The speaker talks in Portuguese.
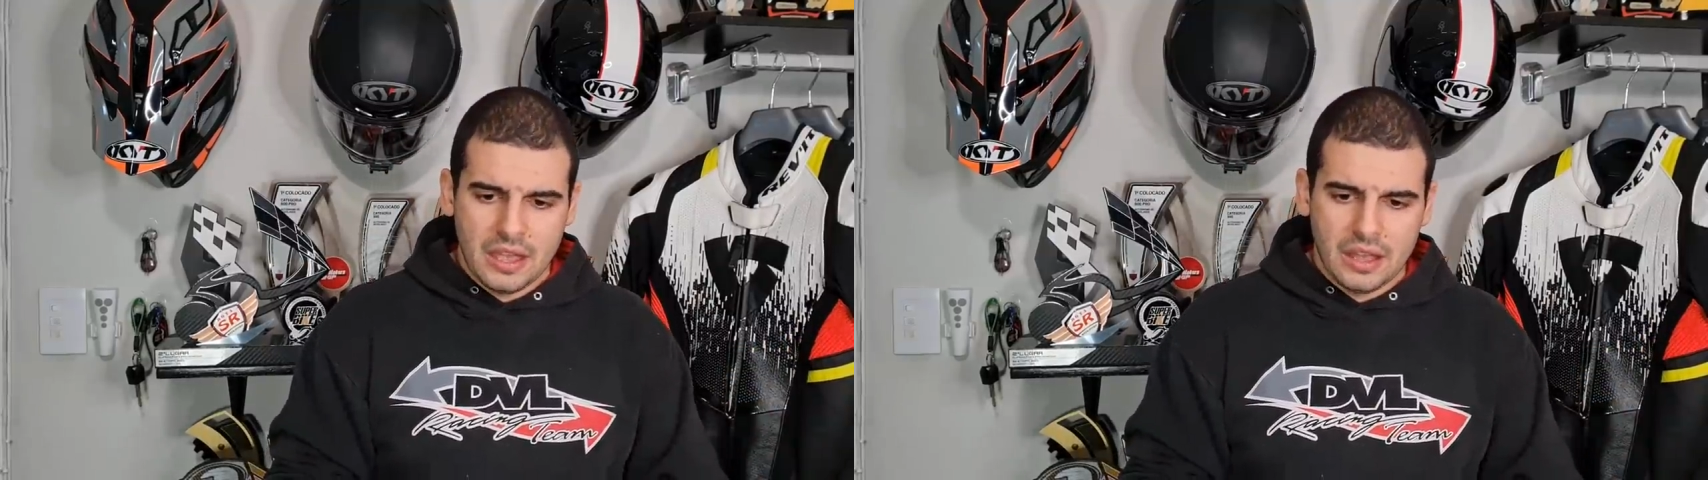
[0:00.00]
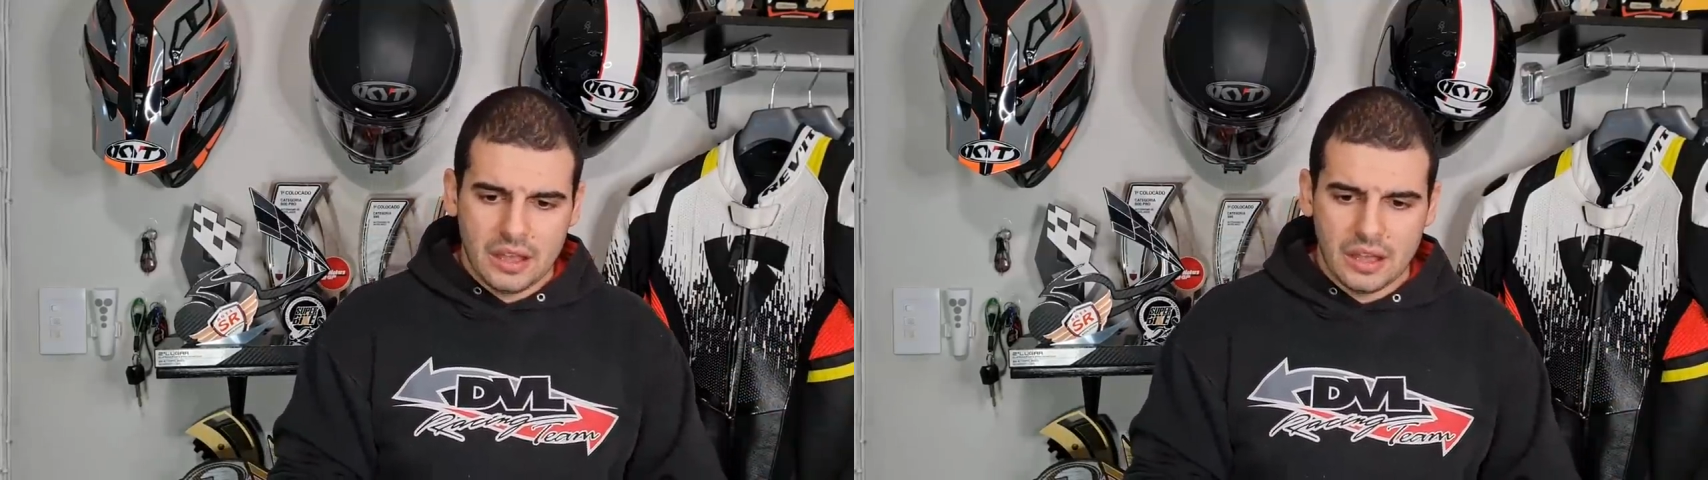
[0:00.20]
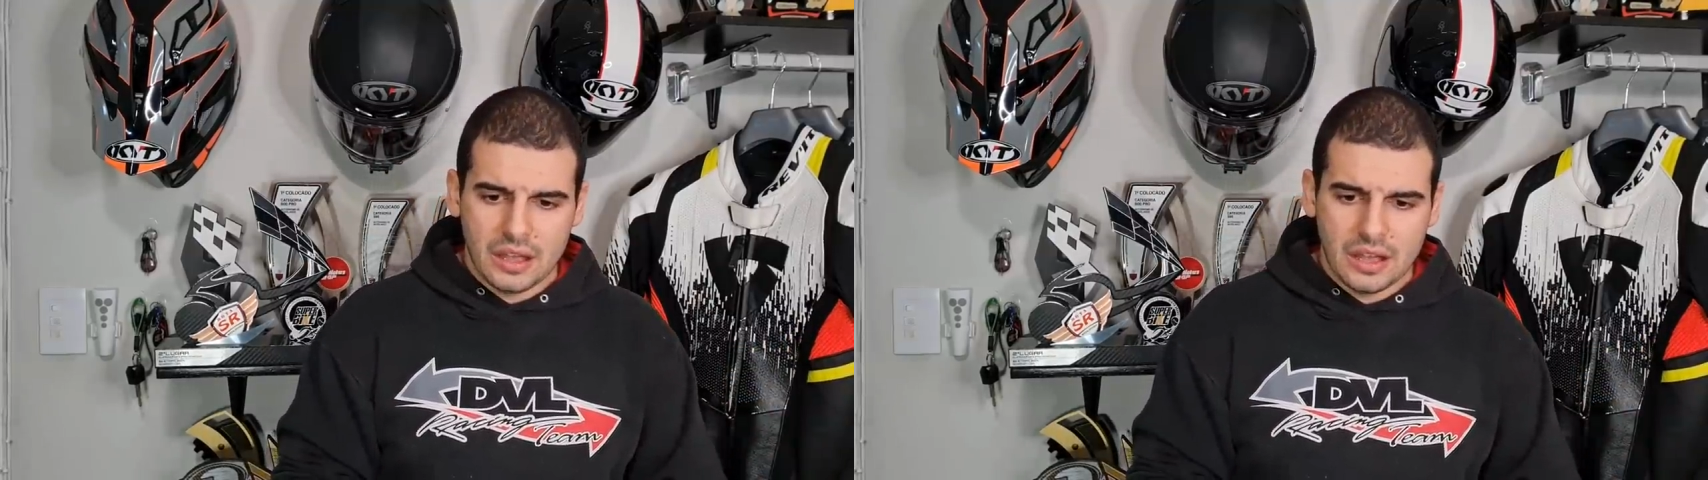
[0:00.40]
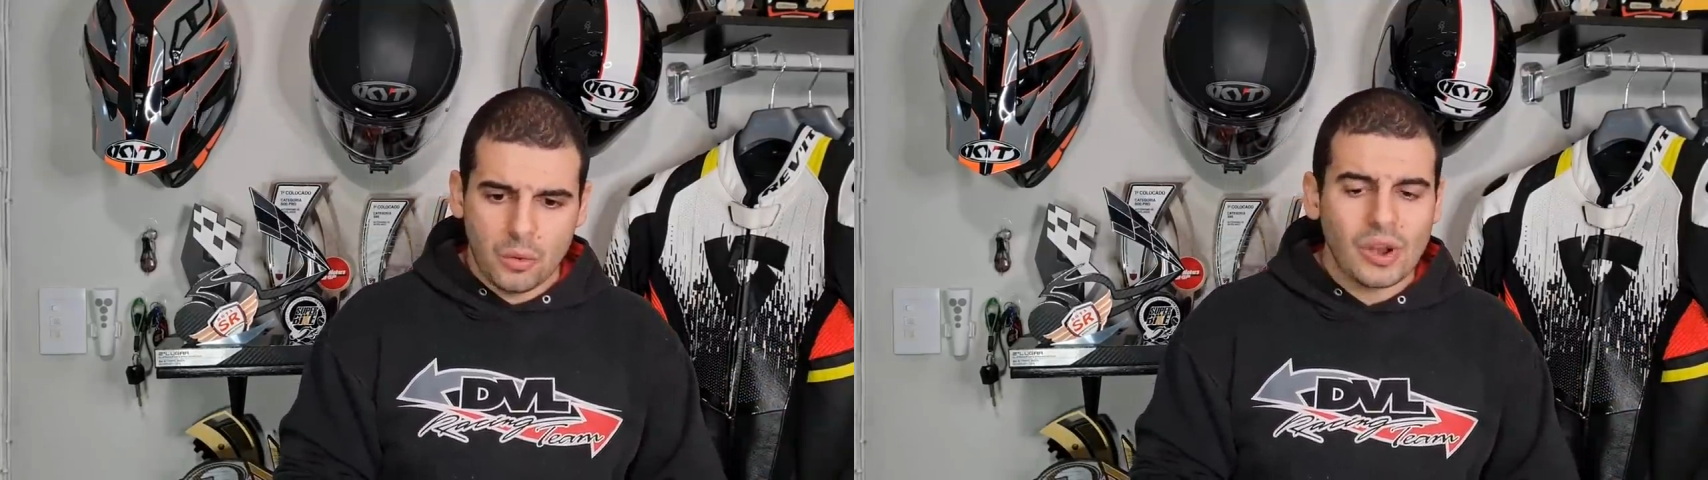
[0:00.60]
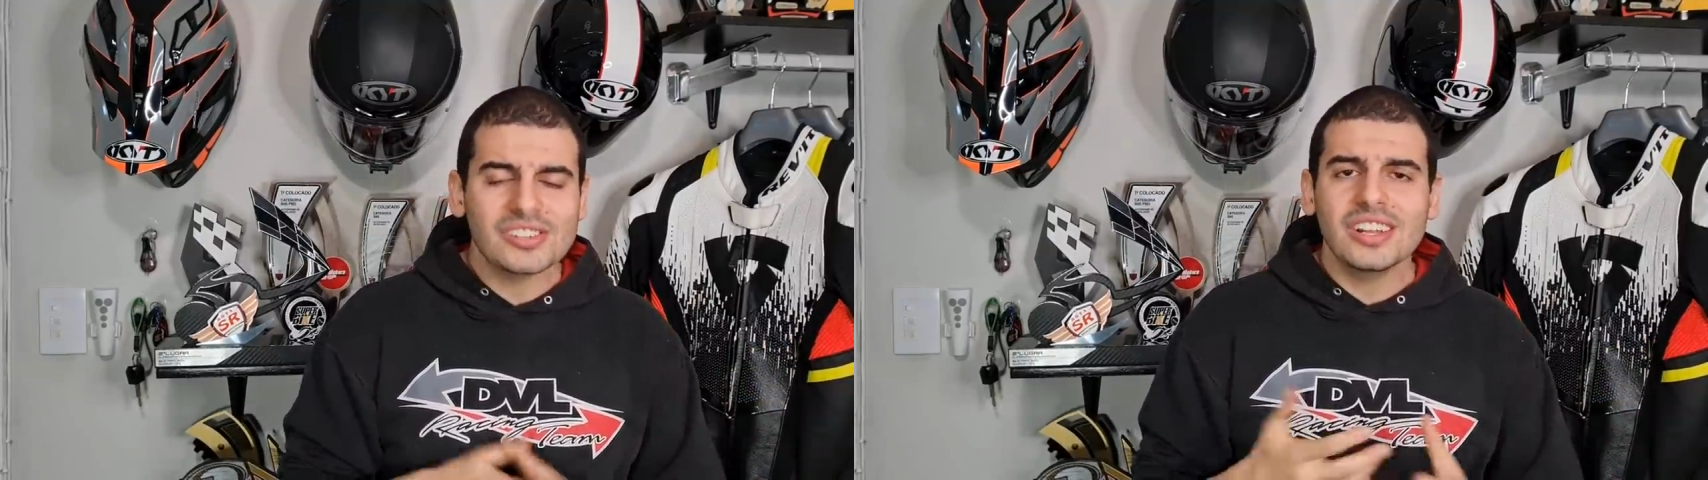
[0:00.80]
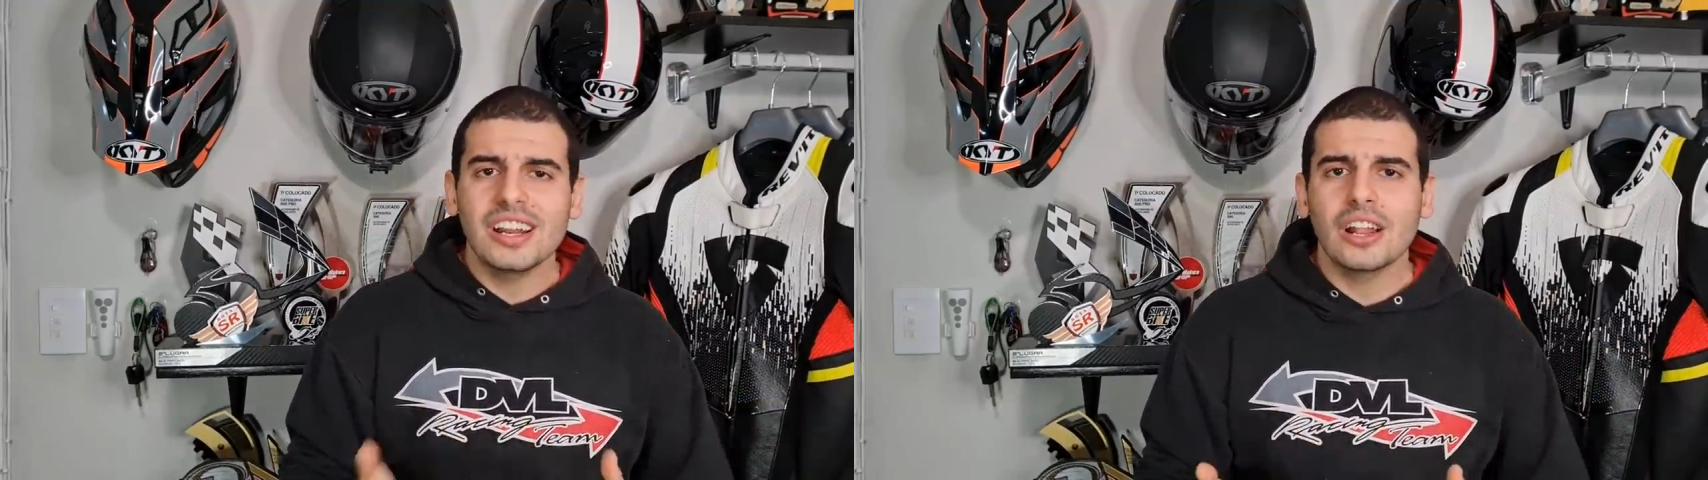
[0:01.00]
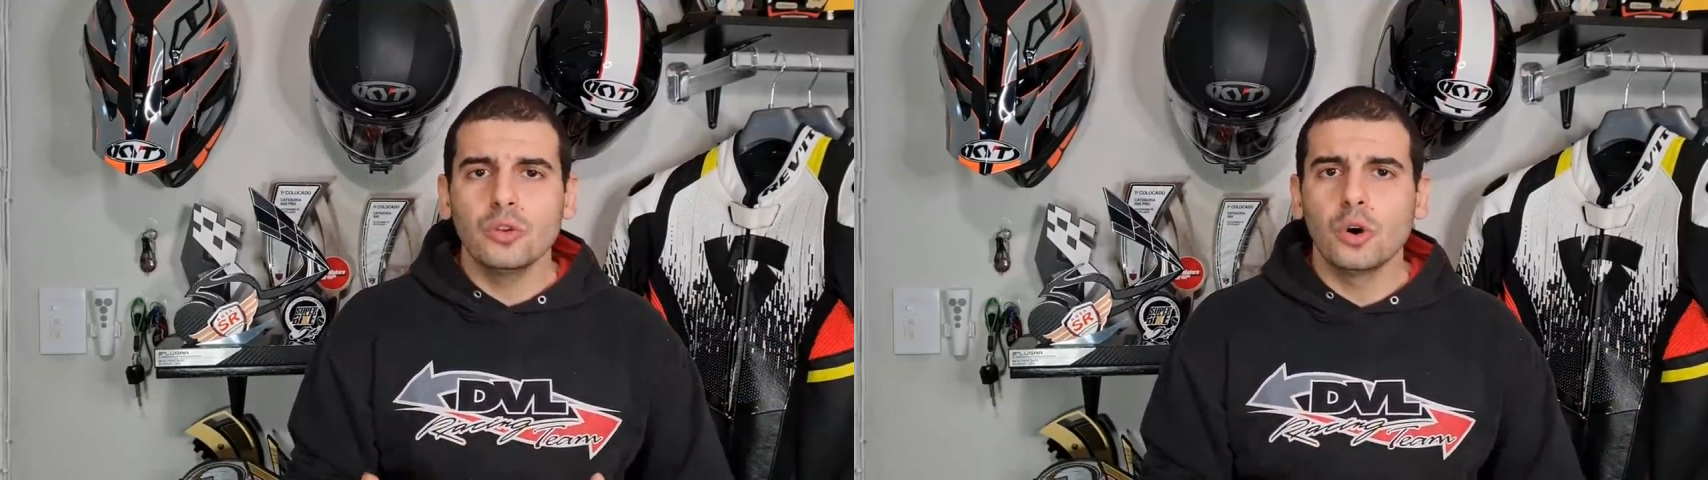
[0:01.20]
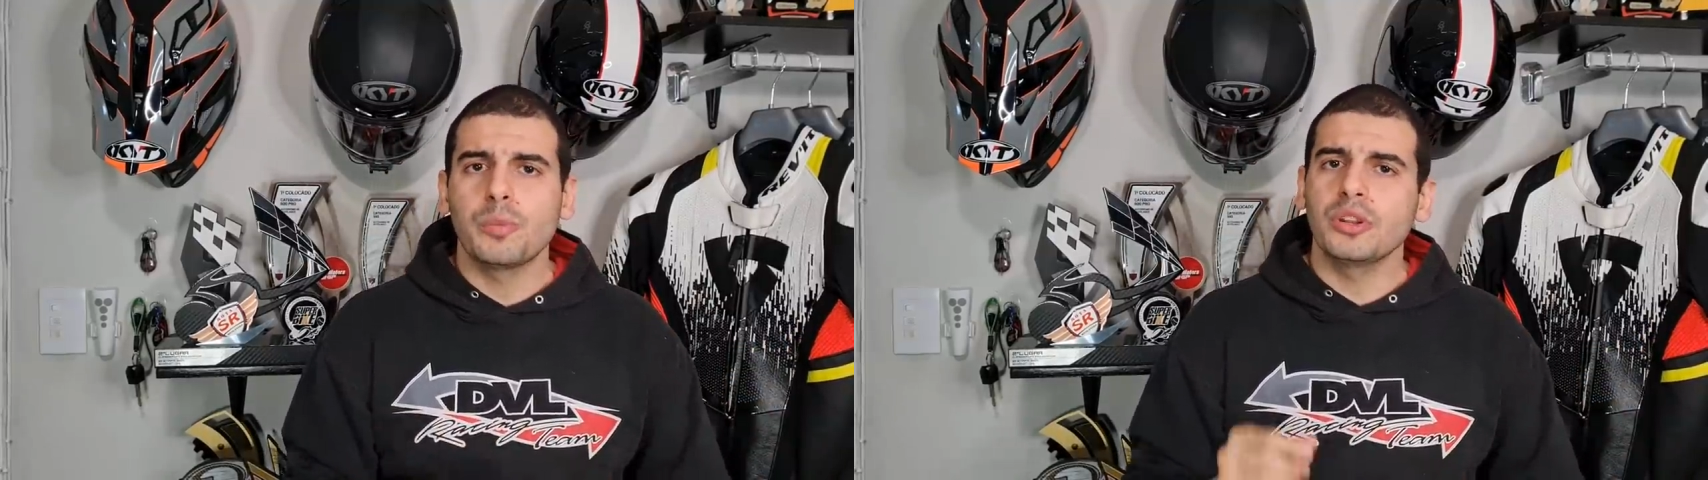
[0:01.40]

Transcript: Uh, o acelerador